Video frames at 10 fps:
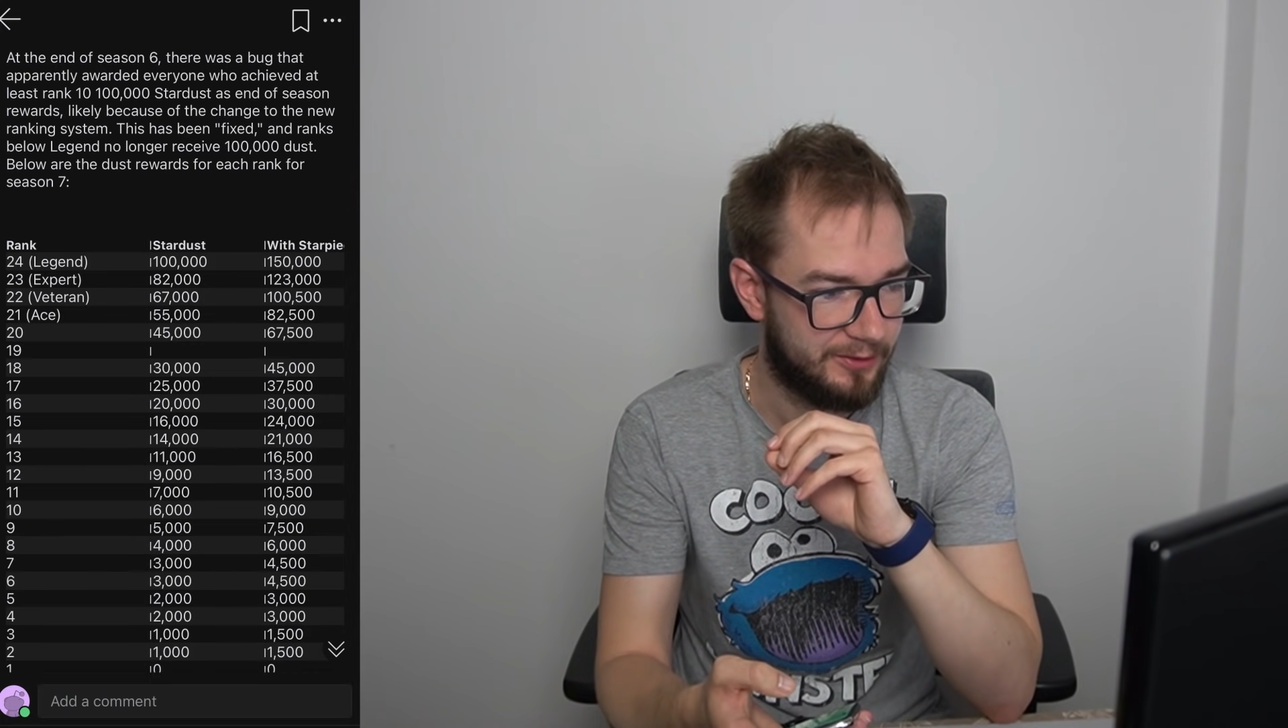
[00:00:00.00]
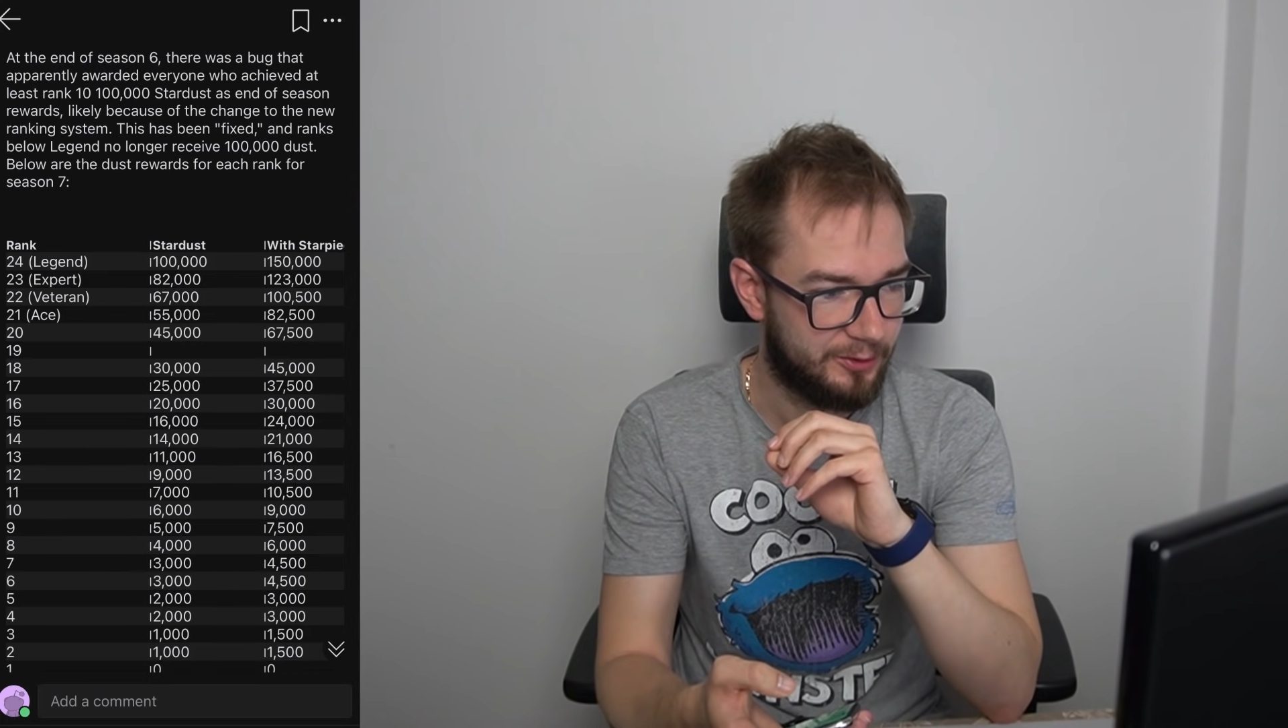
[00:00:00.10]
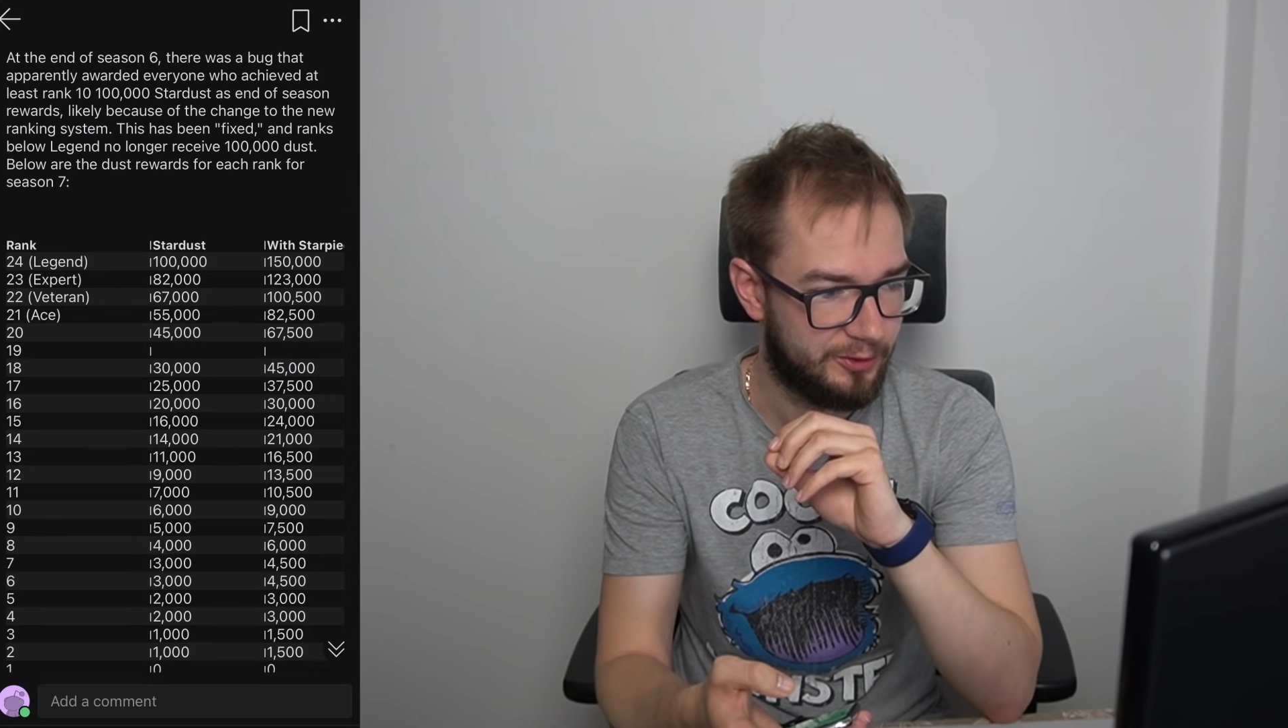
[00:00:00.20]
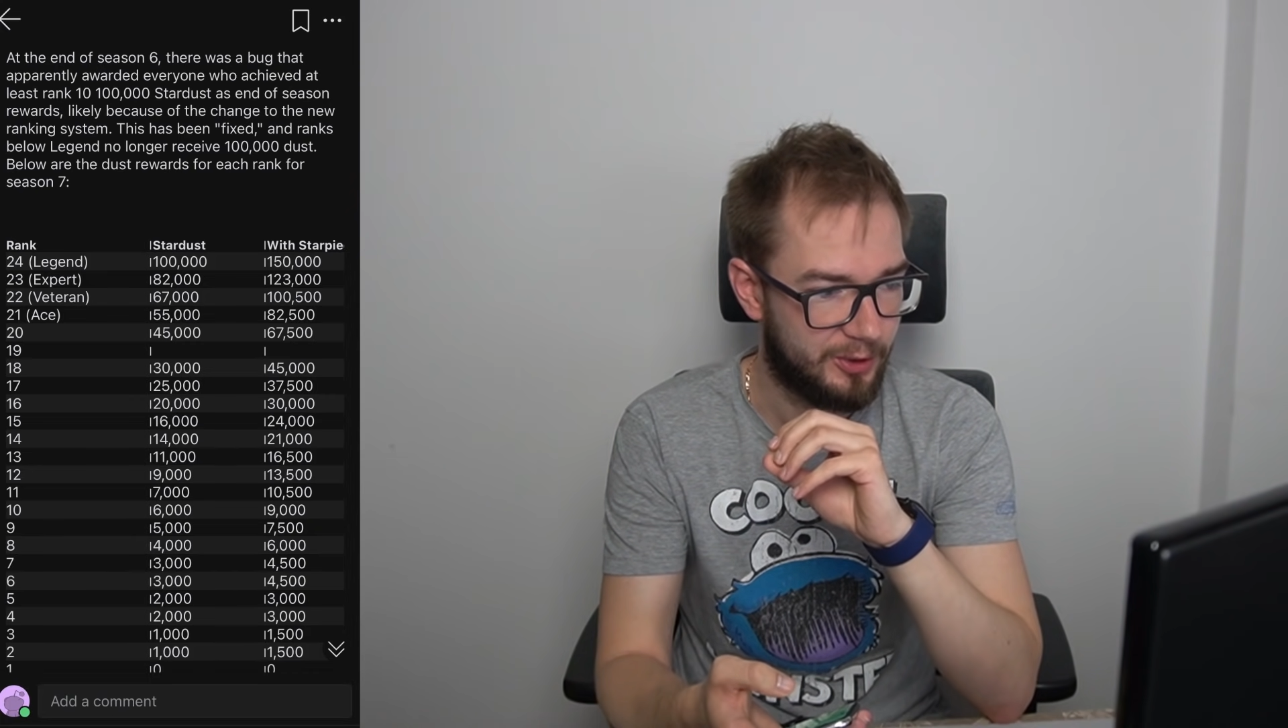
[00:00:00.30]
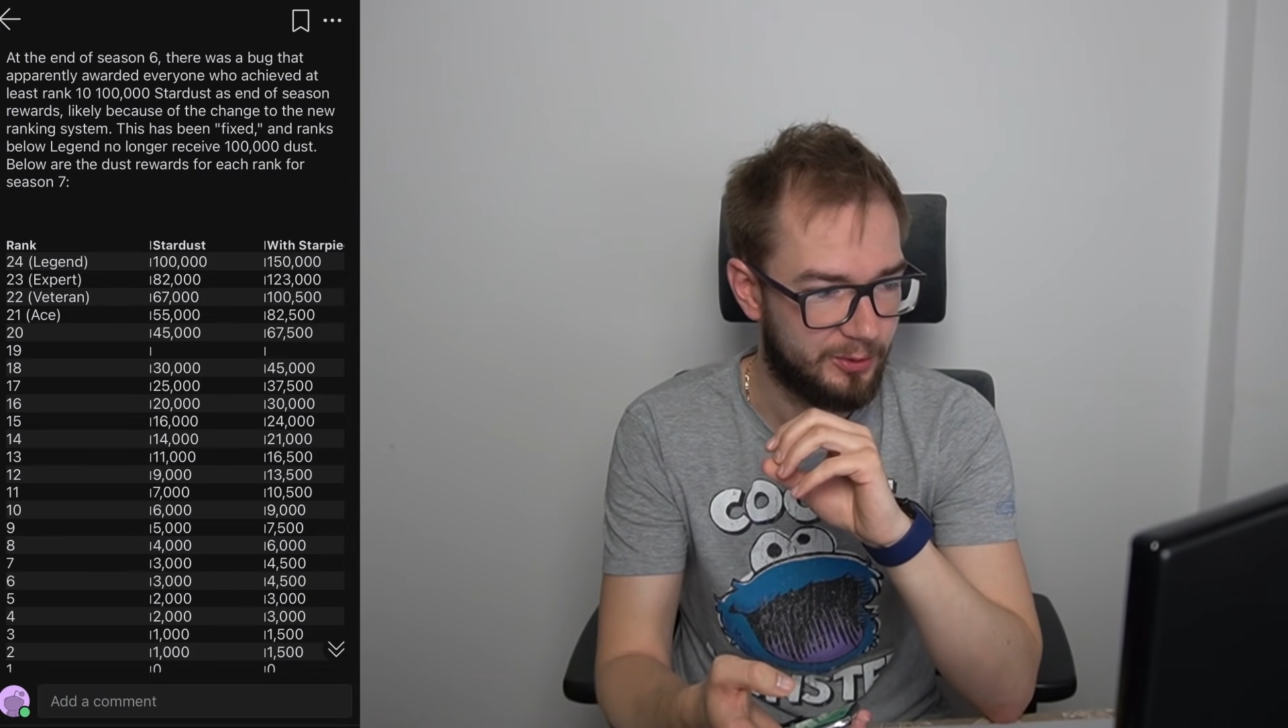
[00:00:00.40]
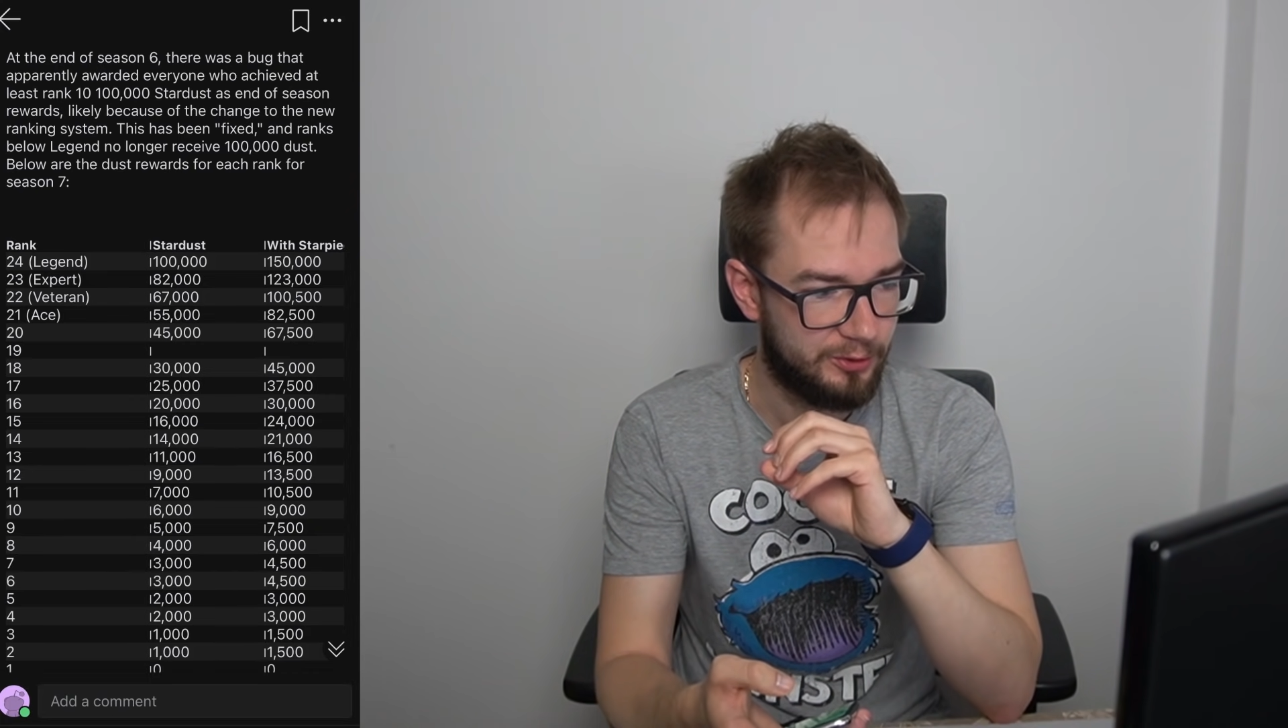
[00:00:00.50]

coś koło